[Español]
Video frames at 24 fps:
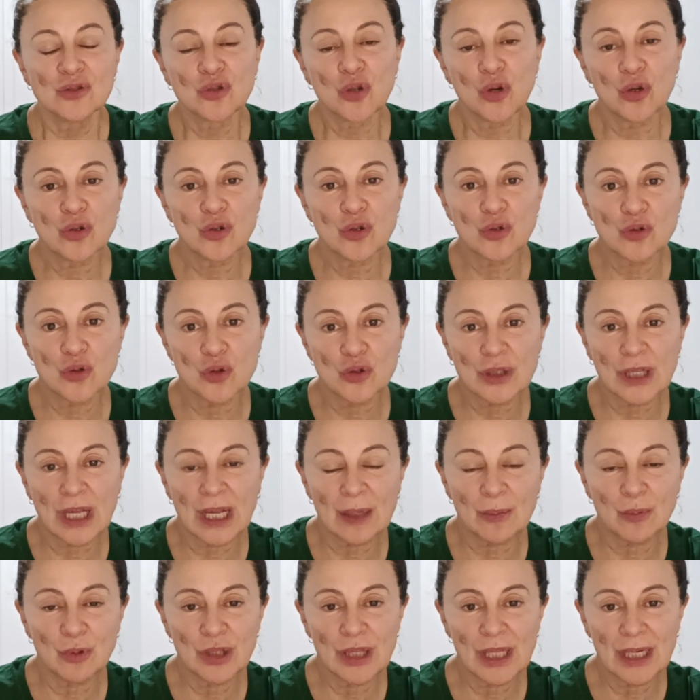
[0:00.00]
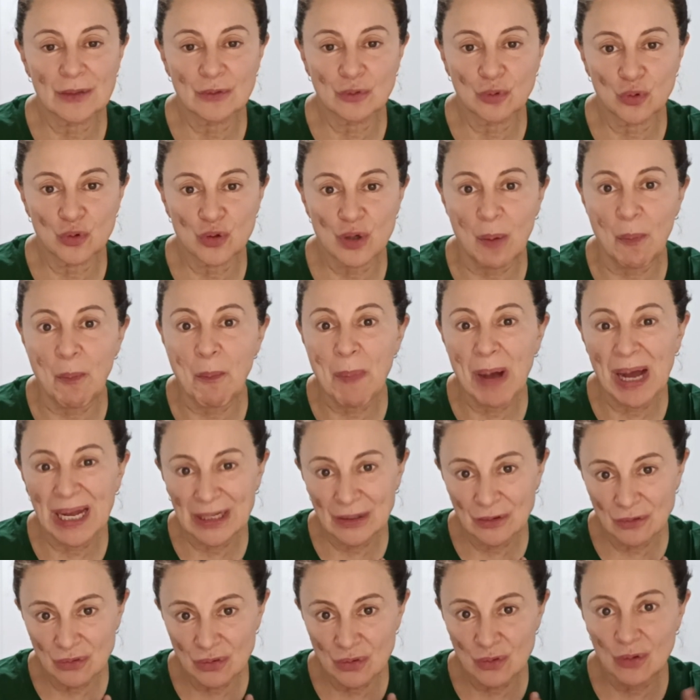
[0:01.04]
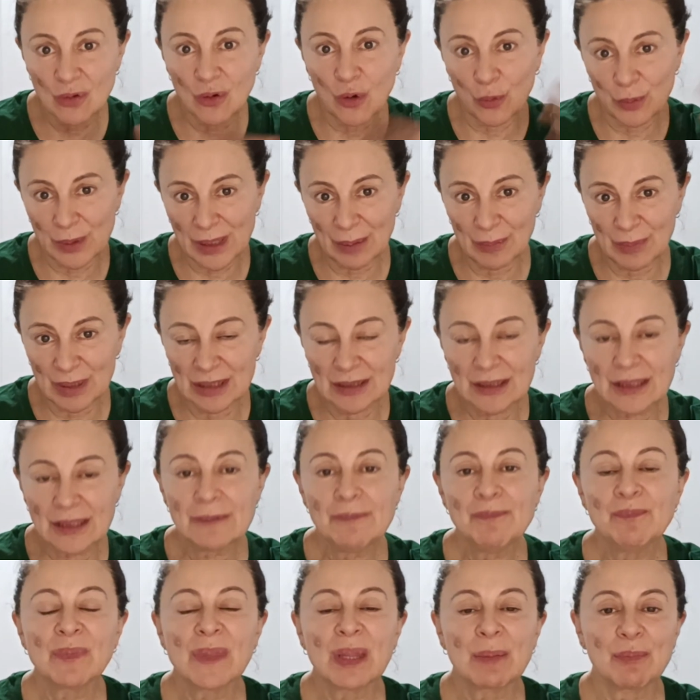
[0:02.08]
todos los carbohidratos malos, obviamente,